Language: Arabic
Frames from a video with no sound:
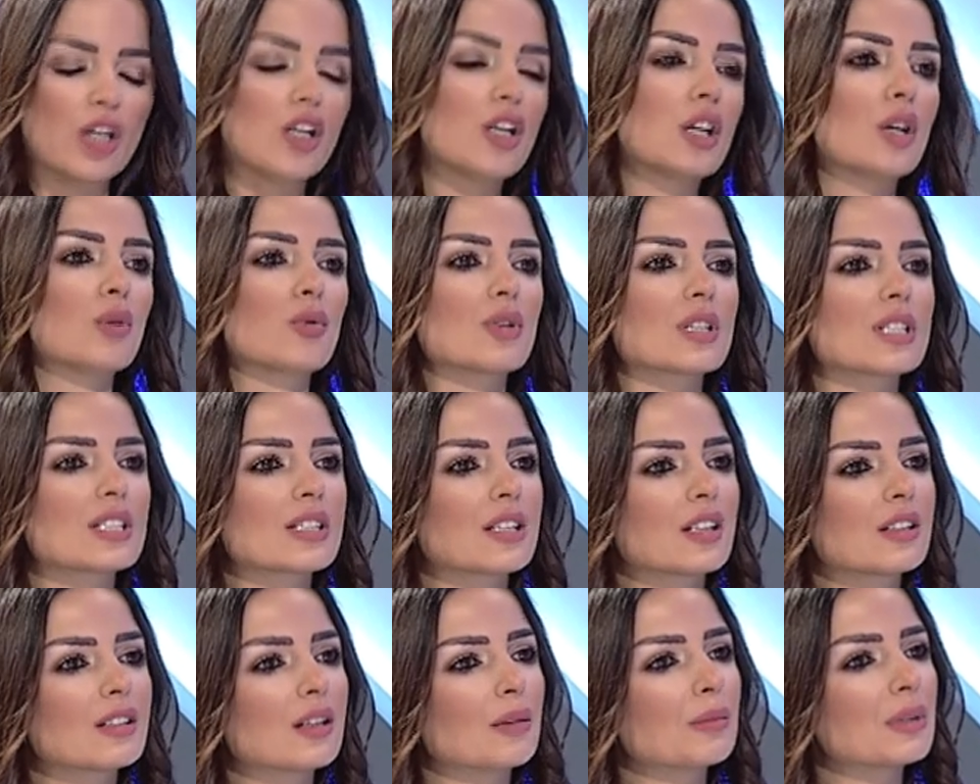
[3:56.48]

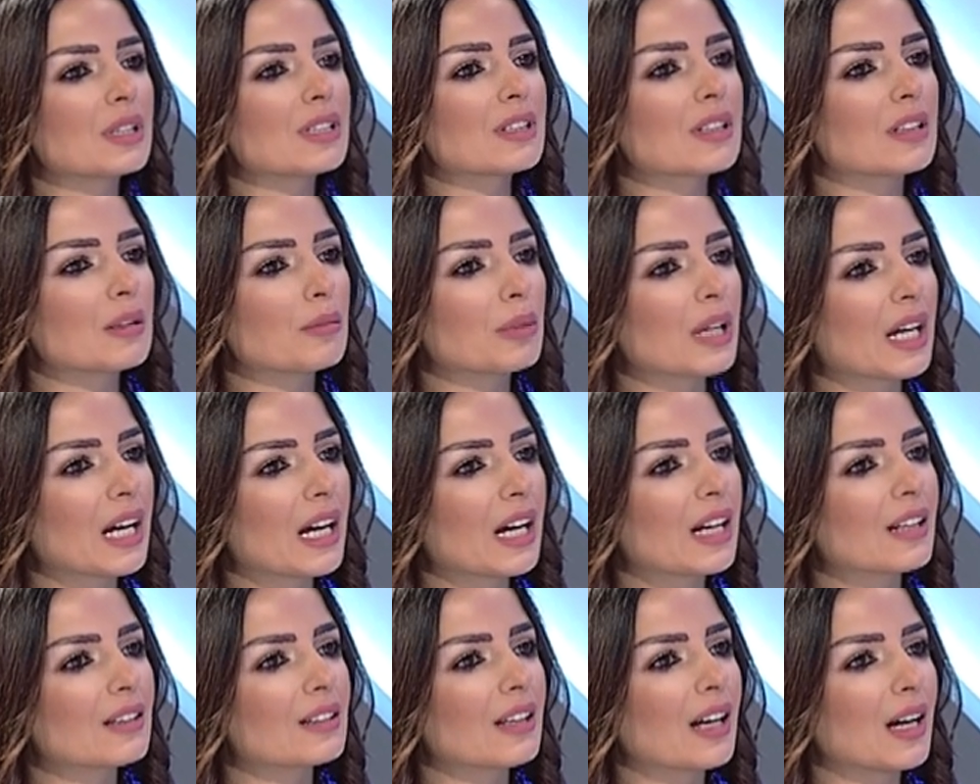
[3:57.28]
واصطدمت
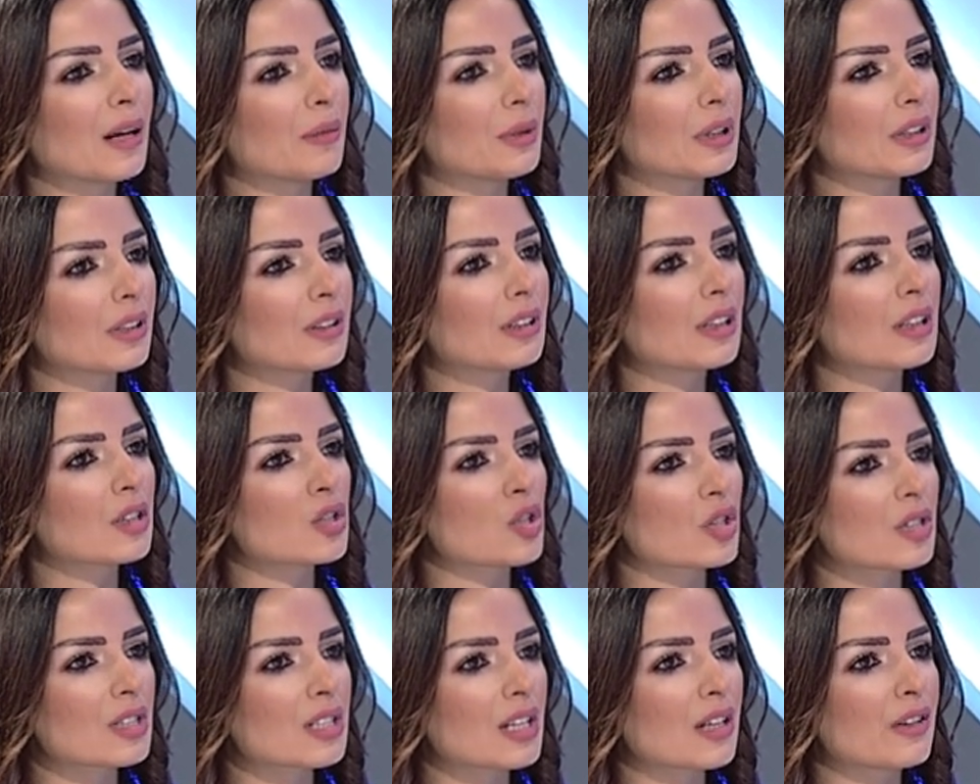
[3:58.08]
باحد اعمدتها
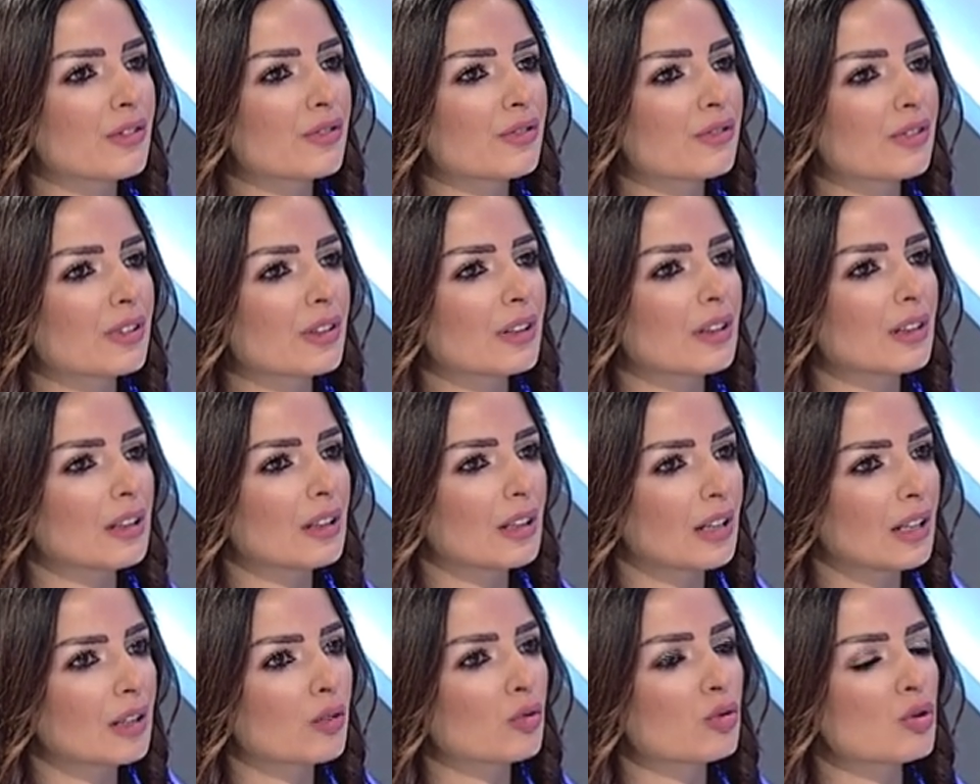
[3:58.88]
جزاف
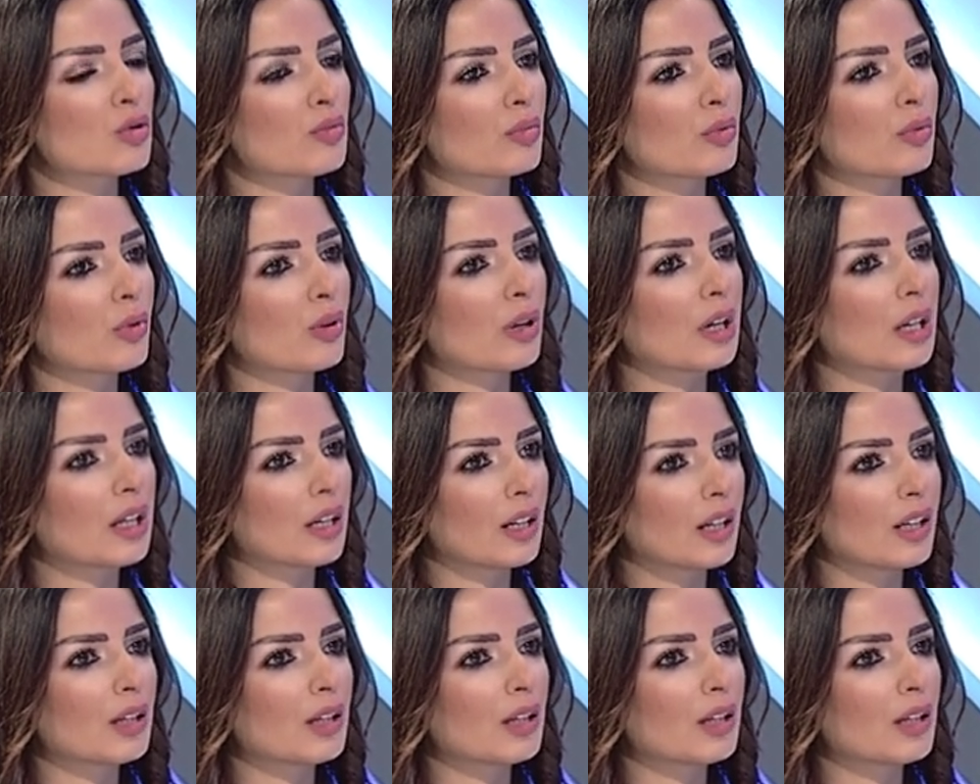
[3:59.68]
الاسبوع